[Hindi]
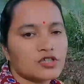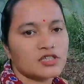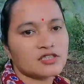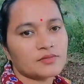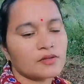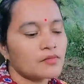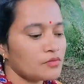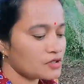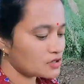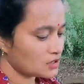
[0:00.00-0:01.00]
तो चलिए जब तक
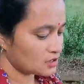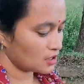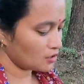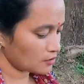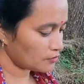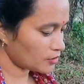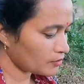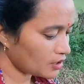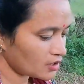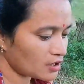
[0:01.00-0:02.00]
मम्मी जी आती है ना तब
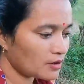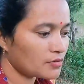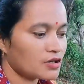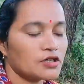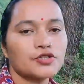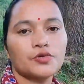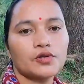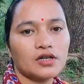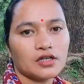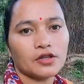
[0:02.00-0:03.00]
तक मैं ना काम करना
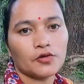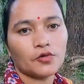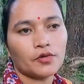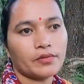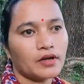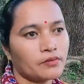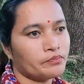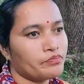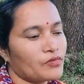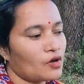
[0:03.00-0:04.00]
शुरू कर लेती हूँ अपना
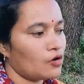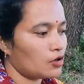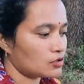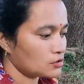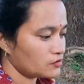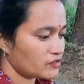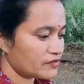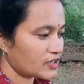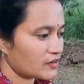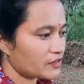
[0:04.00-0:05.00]
और
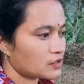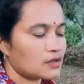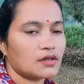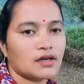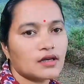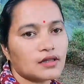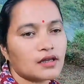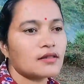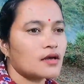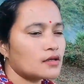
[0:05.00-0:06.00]
फिर फटाफट करते हैं
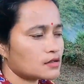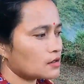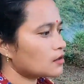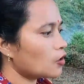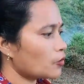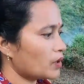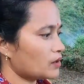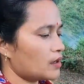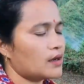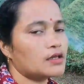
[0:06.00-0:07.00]
देखते हैं कितना हो
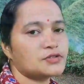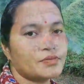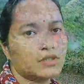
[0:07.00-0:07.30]
पाता है आज